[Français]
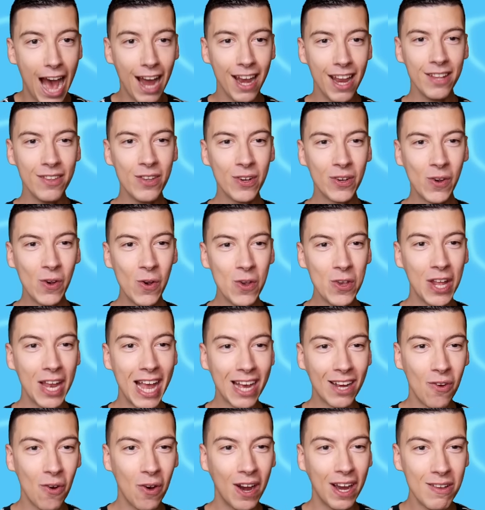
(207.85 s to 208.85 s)
Allez, du coup, il y en
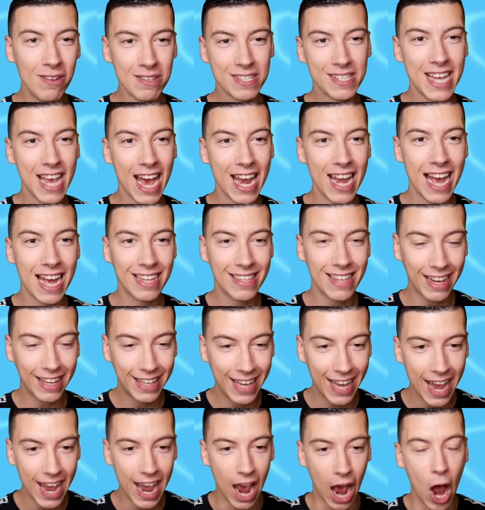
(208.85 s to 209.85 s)
a qui ont réussi à aller
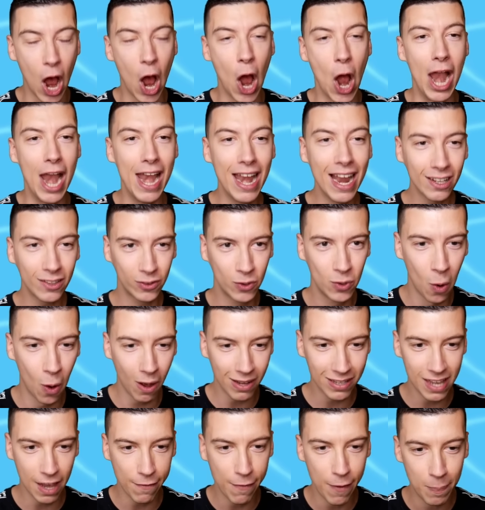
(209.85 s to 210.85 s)
attaquer la
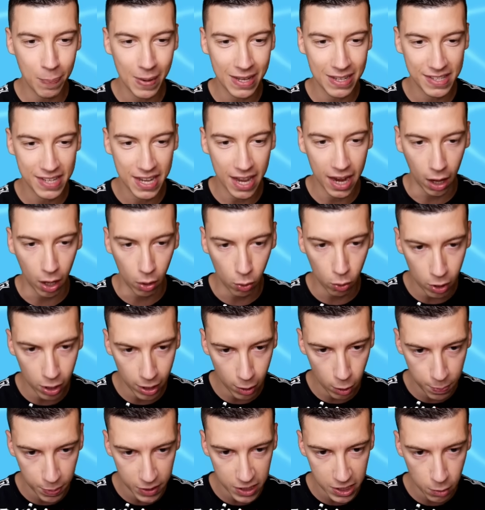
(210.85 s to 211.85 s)
tour, ça fait plaisir. Oh là,
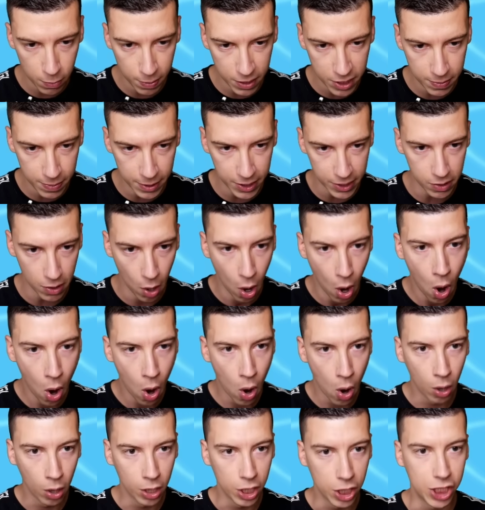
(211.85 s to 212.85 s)
le petit, le petit, petit. Oh,
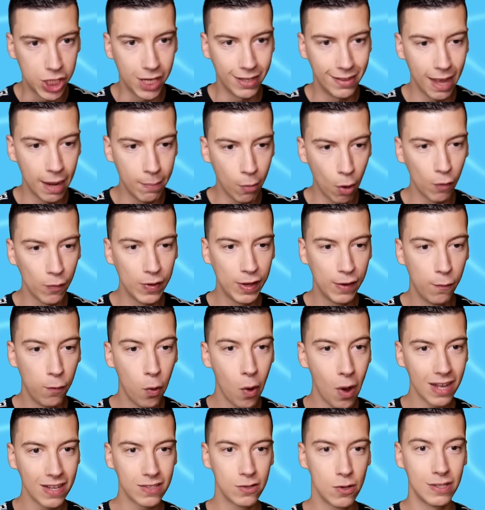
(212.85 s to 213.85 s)
j'ai tellement envie de
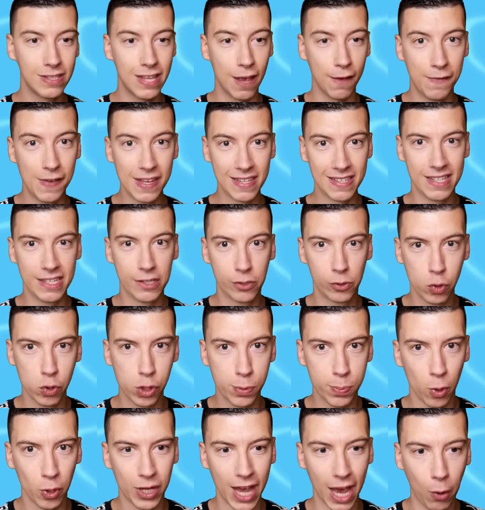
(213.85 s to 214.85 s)
voir ce que ça fait s'il
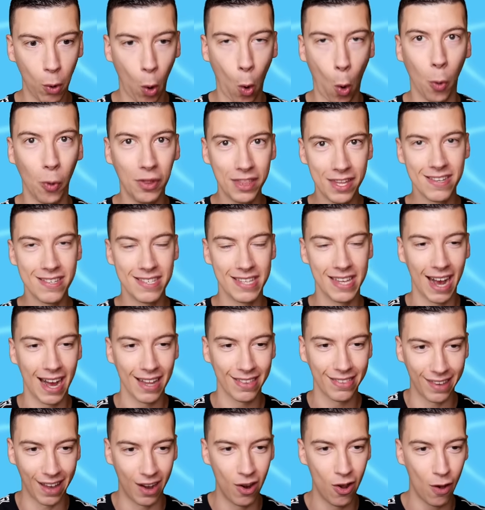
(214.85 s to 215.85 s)
touche mon canon. On essaiera
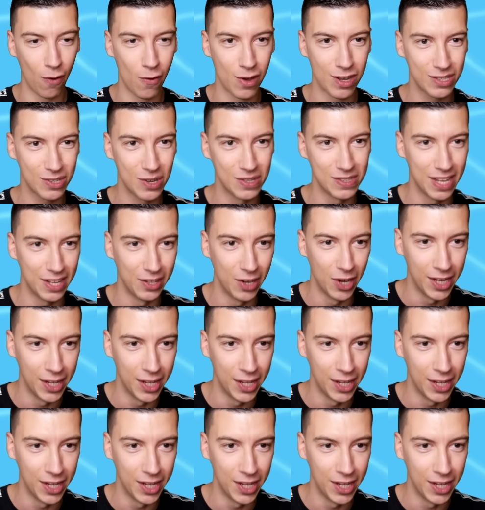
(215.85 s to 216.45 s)
tout à l'heure voir ce que ça